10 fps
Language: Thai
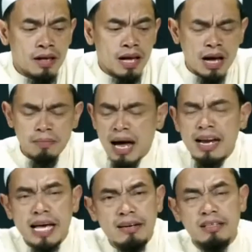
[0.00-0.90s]
อามัลใด
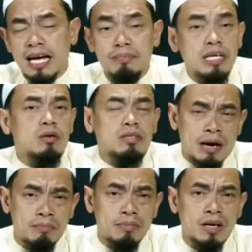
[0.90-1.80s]
ก็ตามที่เขา
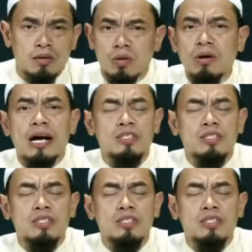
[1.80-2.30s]
ทำเขาต้องการ